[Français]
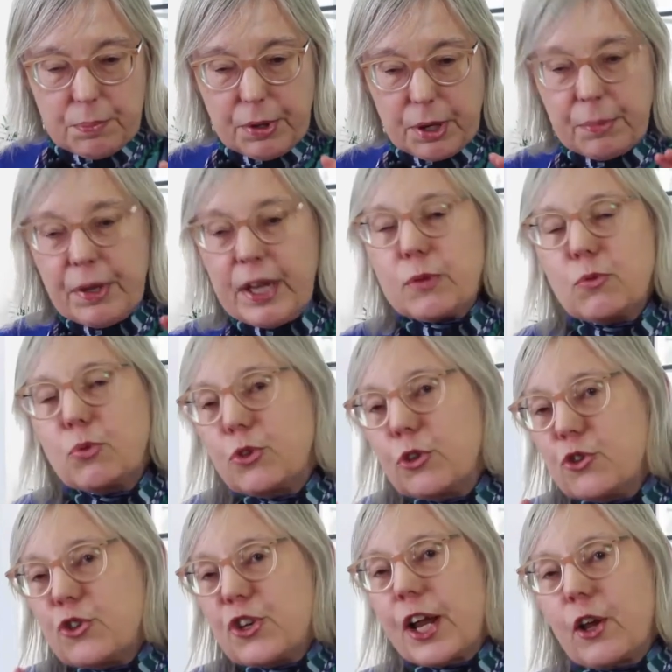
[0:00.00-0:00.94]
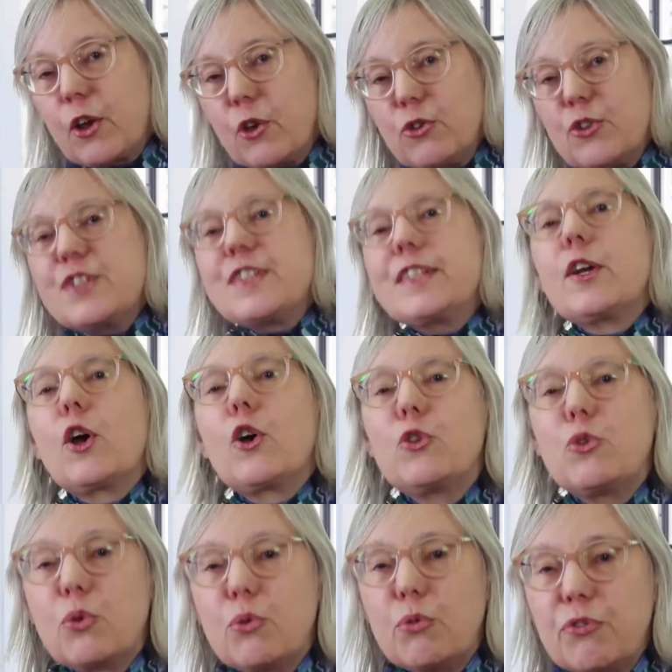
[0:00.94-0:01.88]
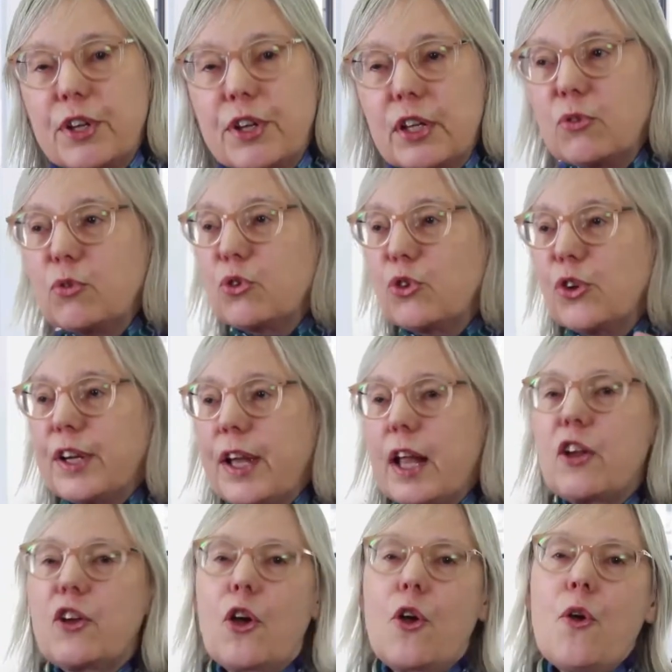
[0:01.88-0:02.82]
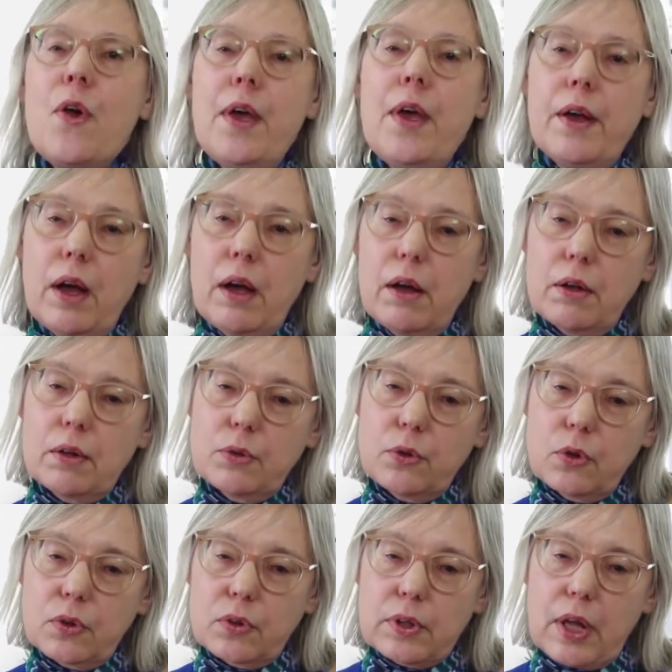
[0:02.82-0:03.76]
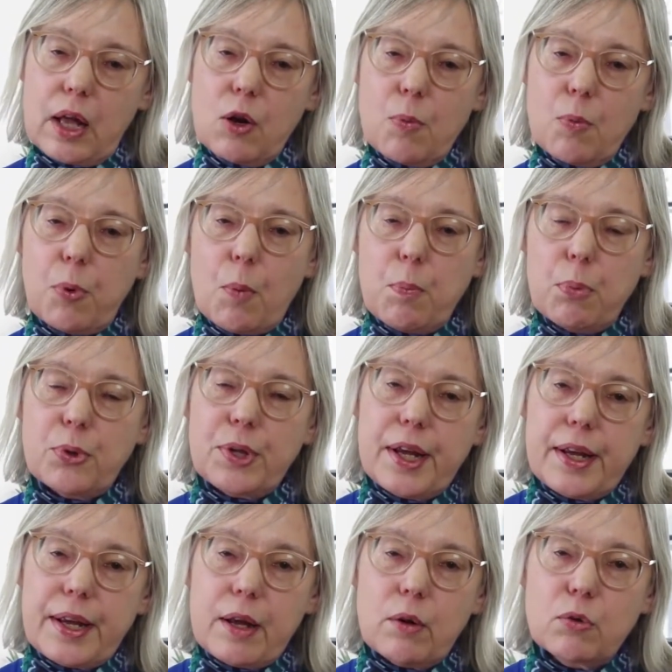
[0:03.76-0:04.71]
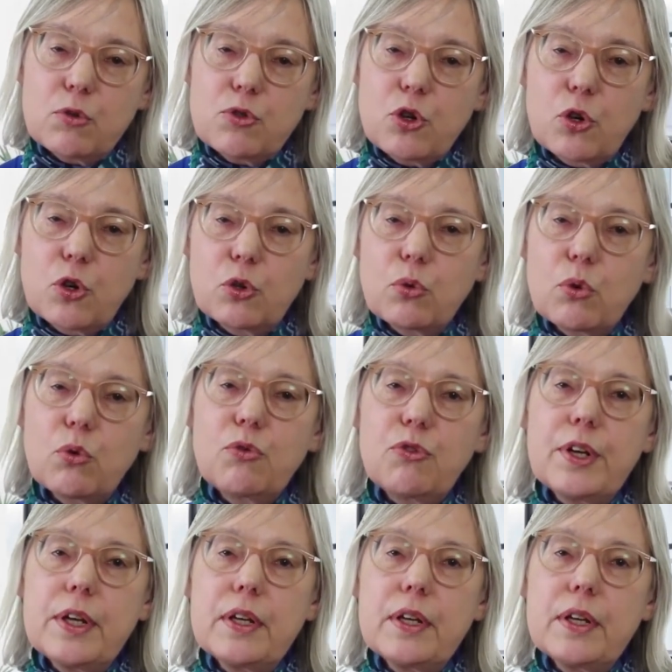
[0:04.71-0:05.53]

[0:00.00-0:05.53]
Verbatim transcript: permet à tout un chacun de s'y retrouver. Il y a toujours quelqu'un dans le propos desquels on se retrouve.